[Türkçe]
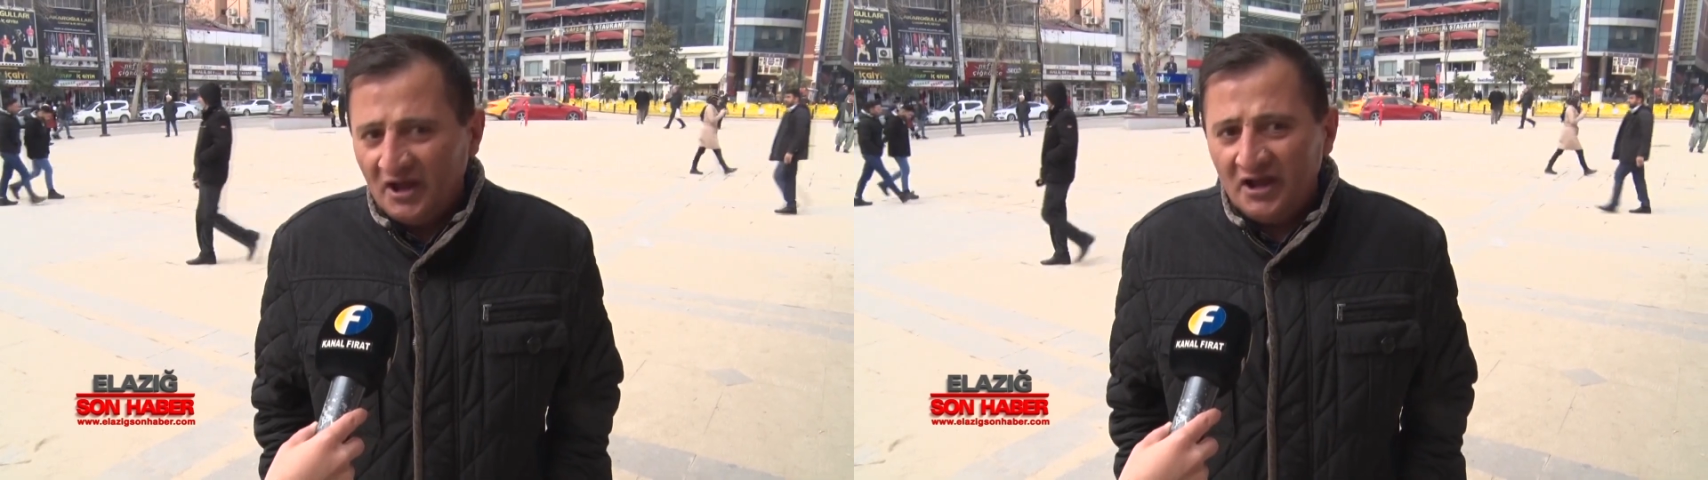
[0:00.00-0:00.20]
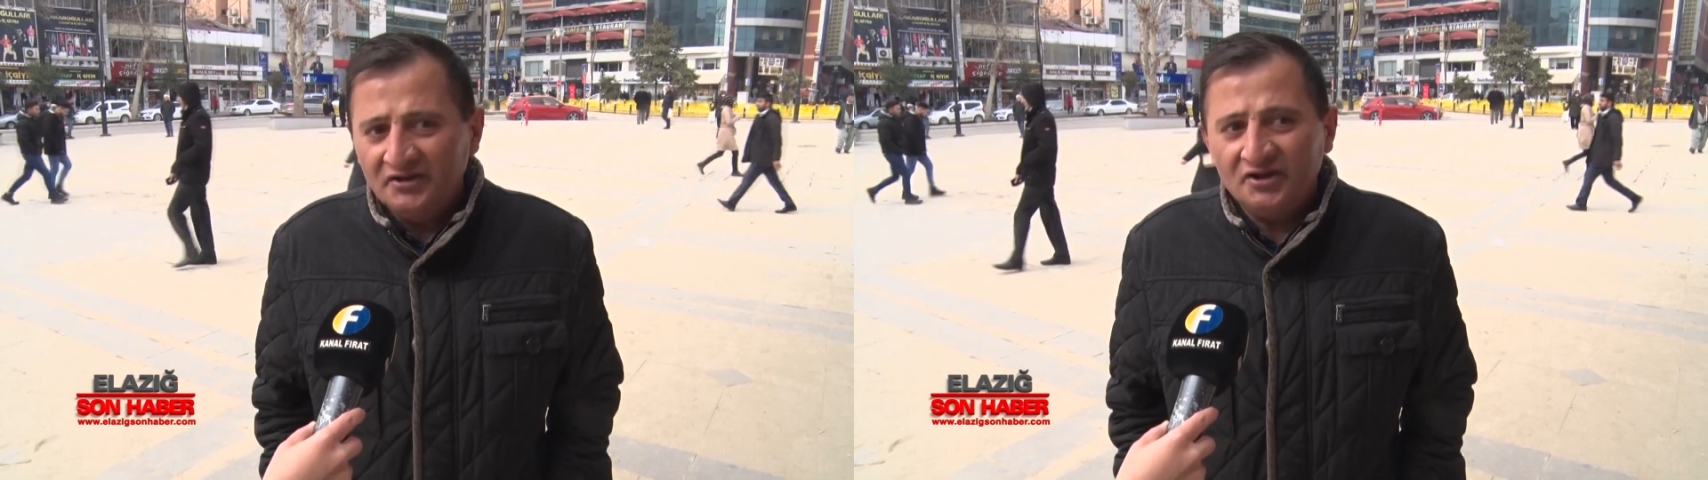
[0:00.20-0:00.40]

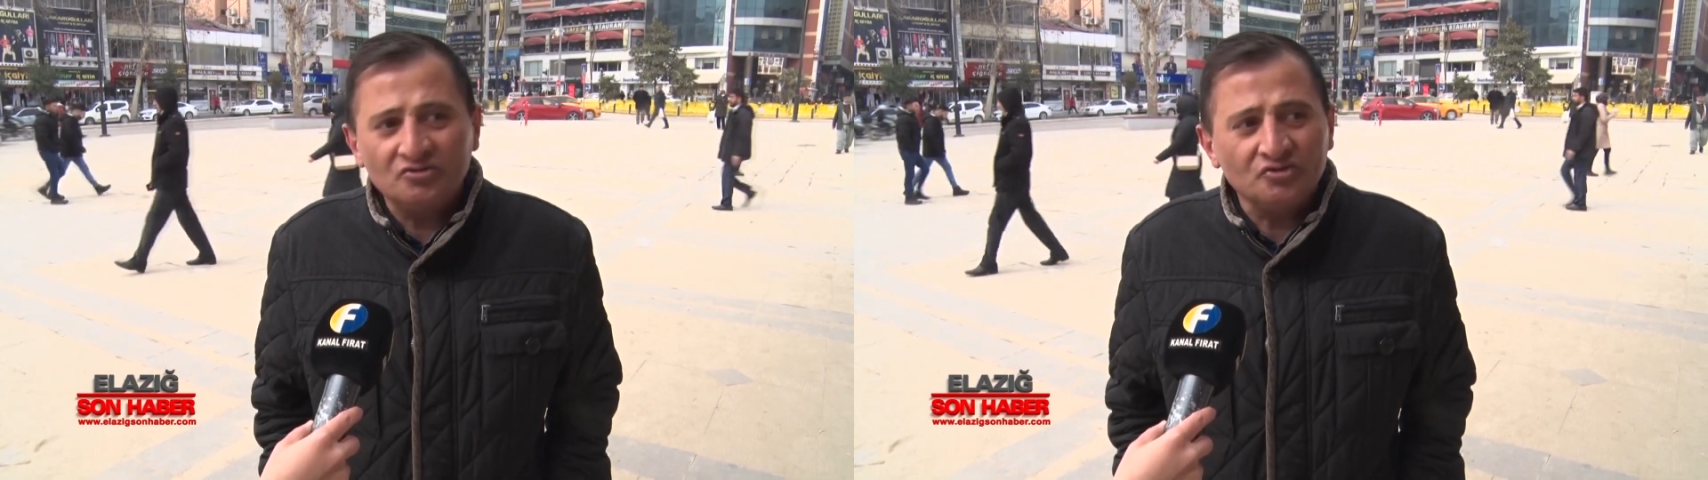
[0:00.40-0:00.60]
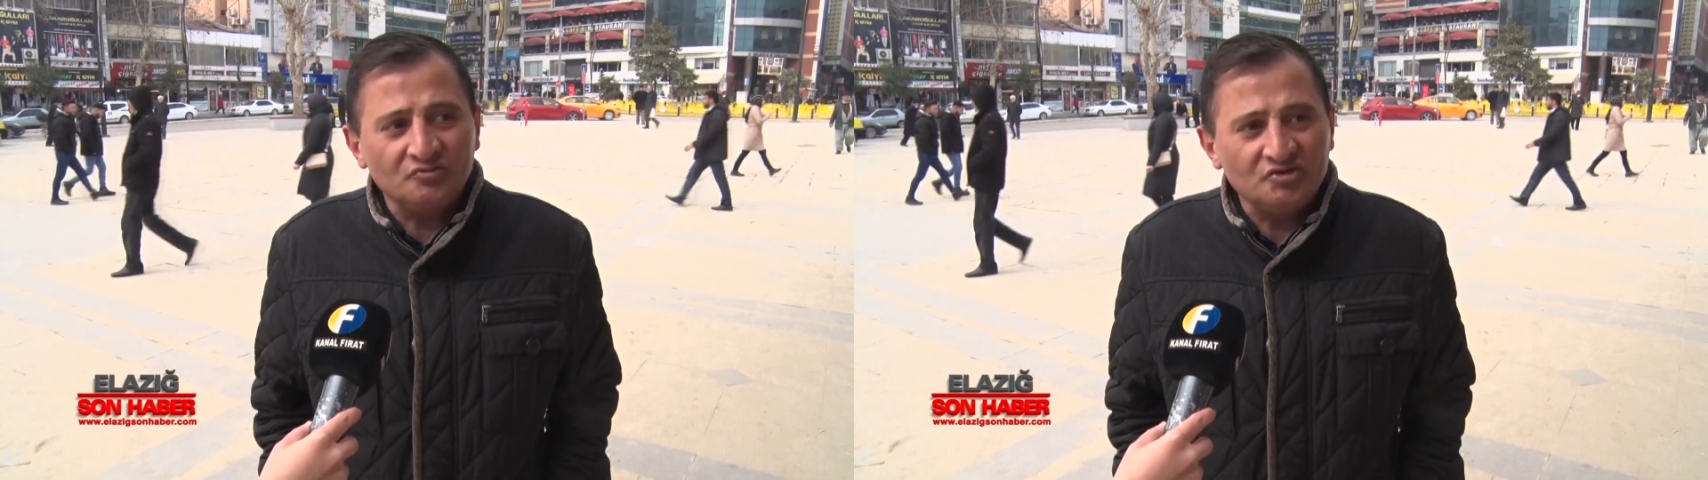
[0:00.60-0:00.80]
elinde
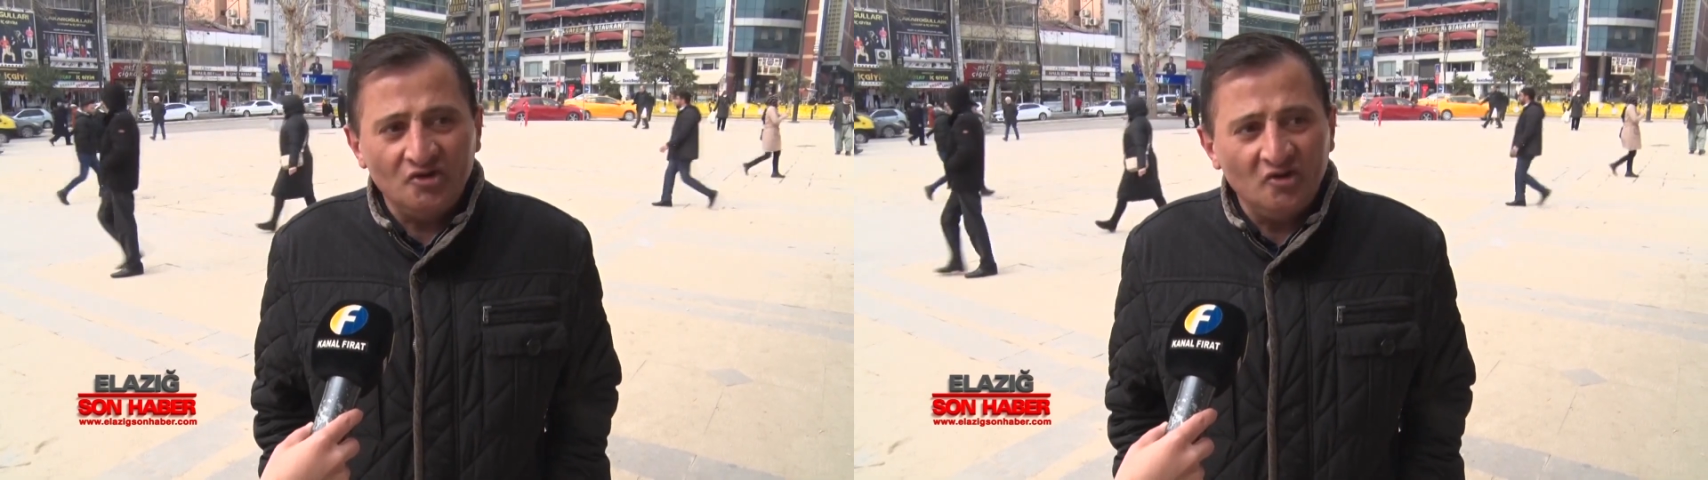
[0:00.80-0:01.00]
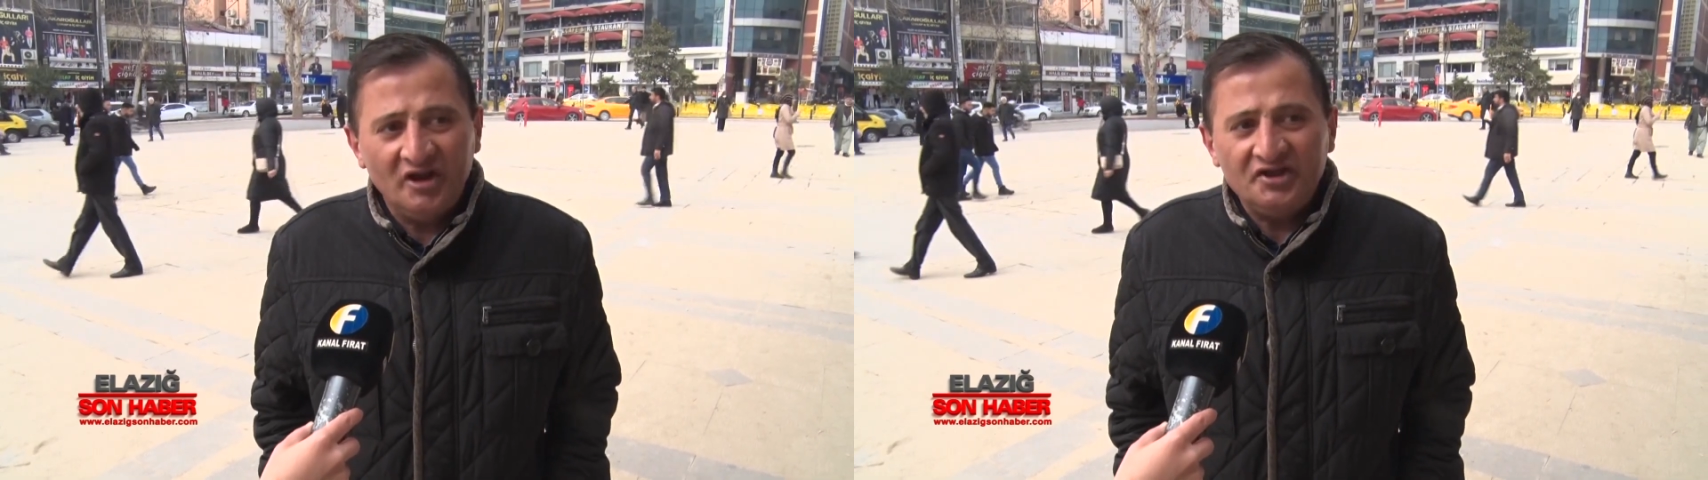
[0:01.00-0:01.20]
tutmuş
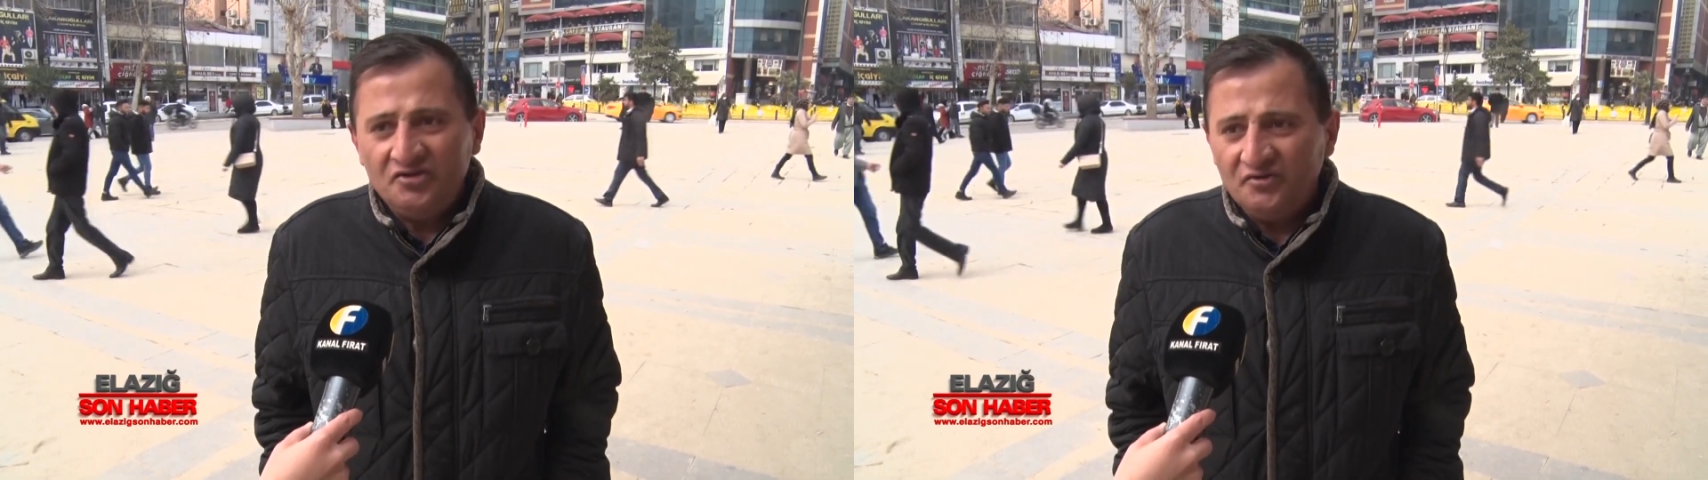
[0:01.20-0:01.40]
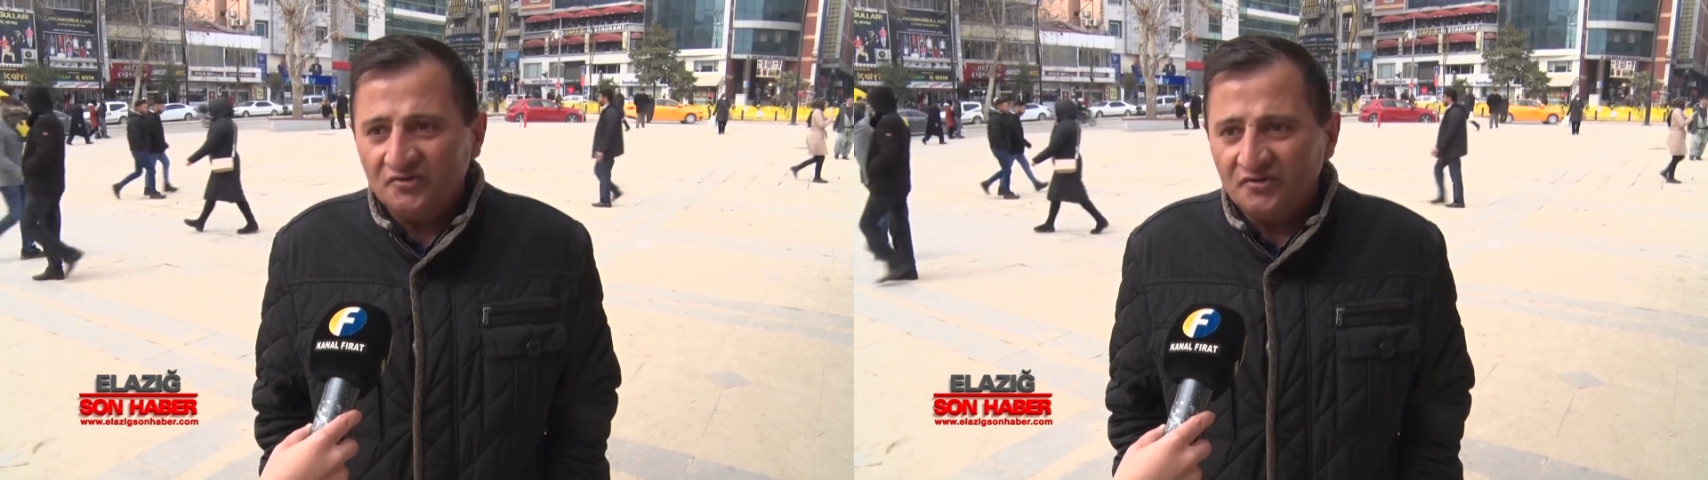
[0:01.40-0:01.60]
öyle
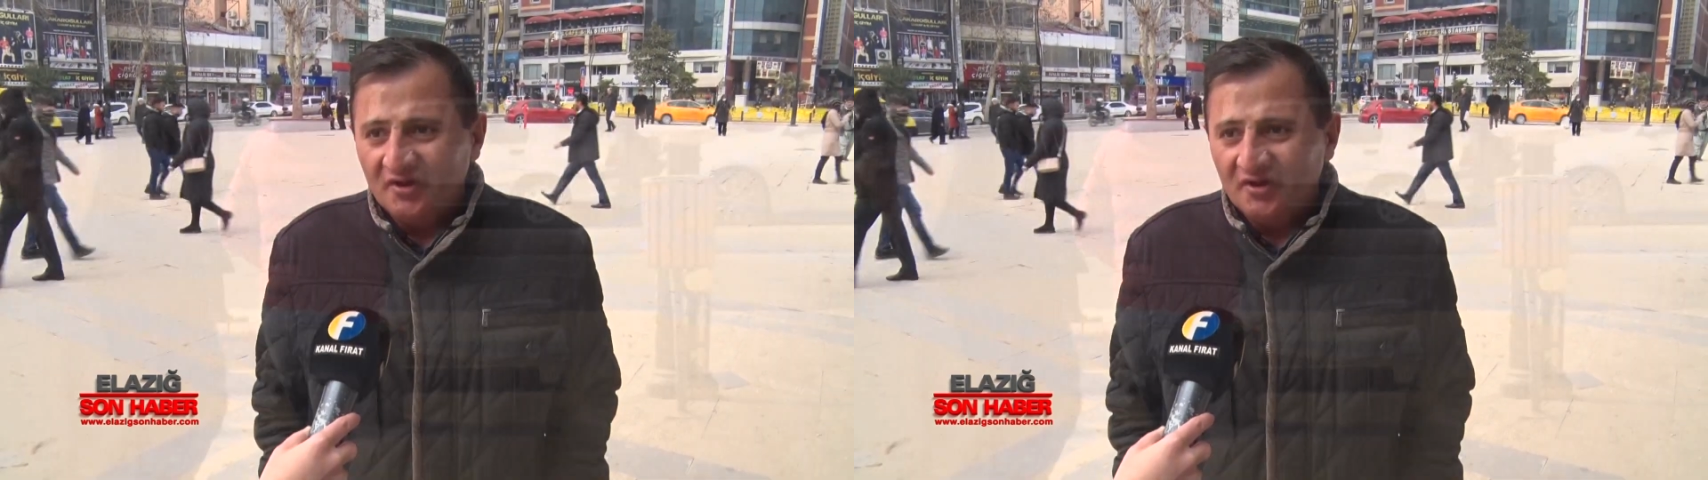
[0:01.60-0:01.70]
gidiyor.